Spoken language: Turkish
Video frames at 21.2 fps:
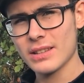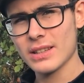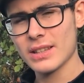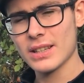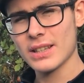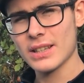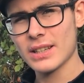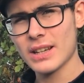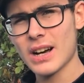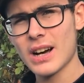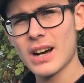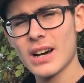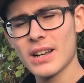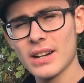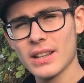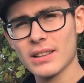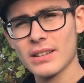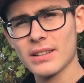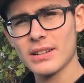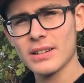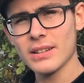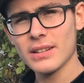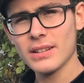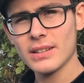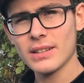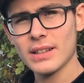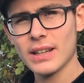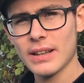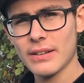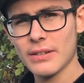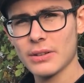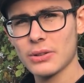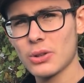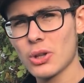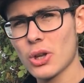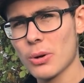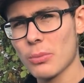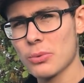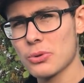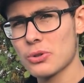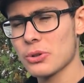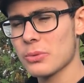e, ağırlıkları 4 gram, 4,5 evet,
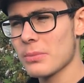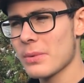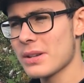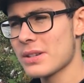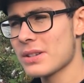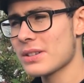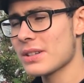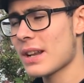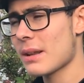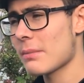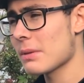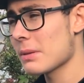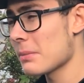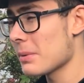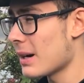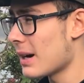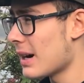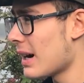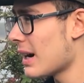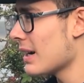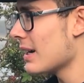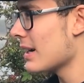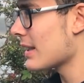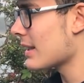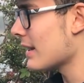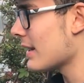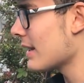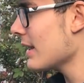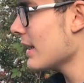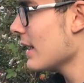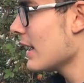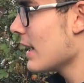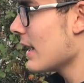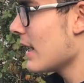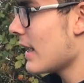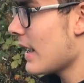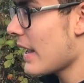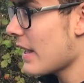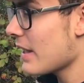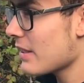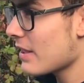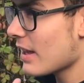4,5 gram. 5 gram gibi ağırlıkları
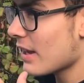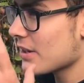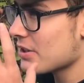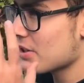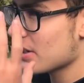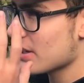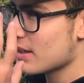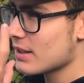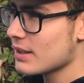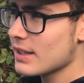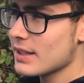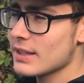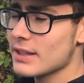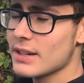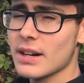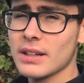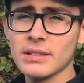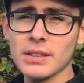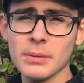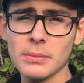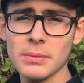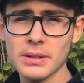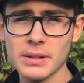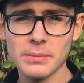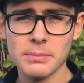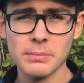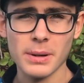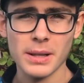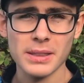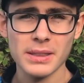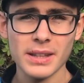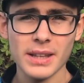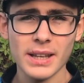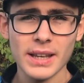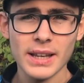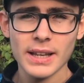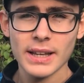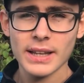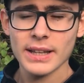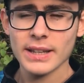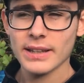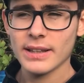ideal şekilde ileri atabilirim ben.
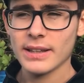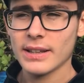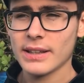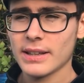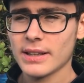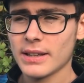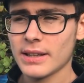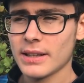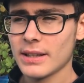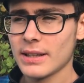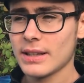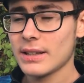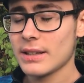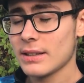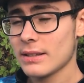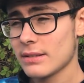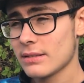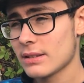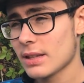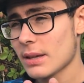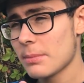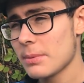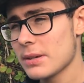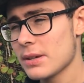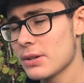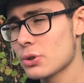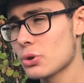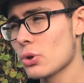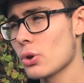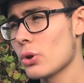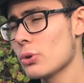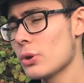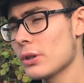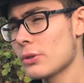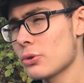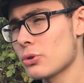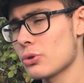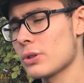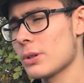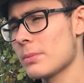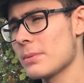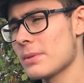E, tabii ki şöyle de
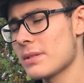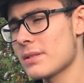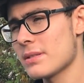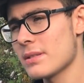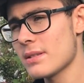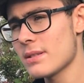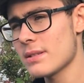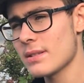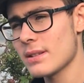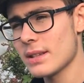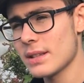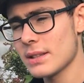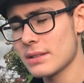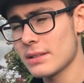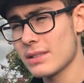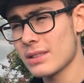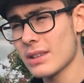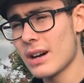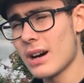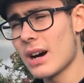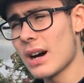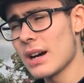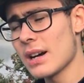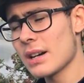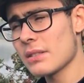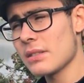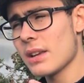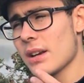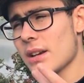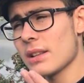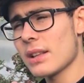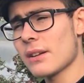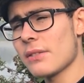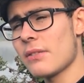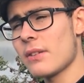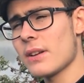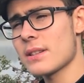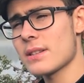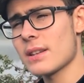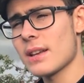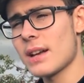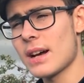düşünebilirsiniz. Ağırlık ne kadar
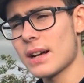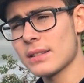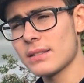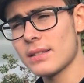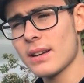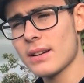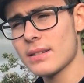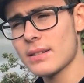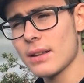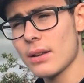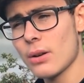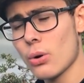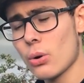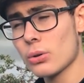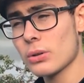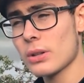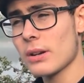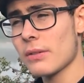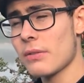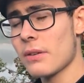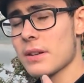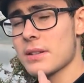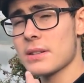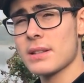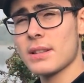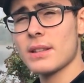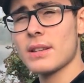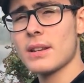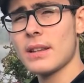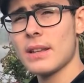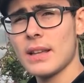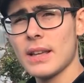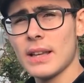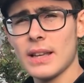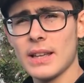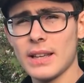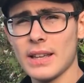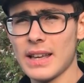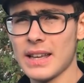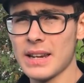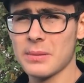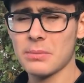fazla artarsa o kadar fazla ileri
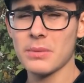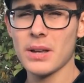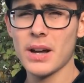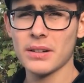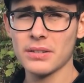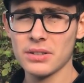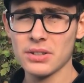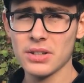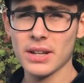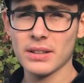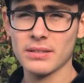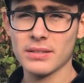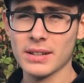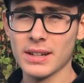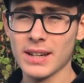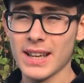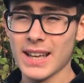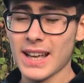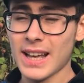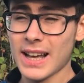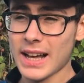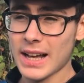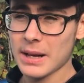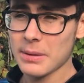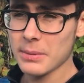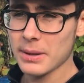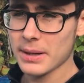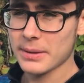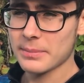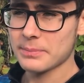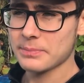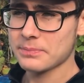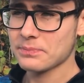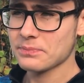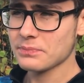elimde artacaktır. Ama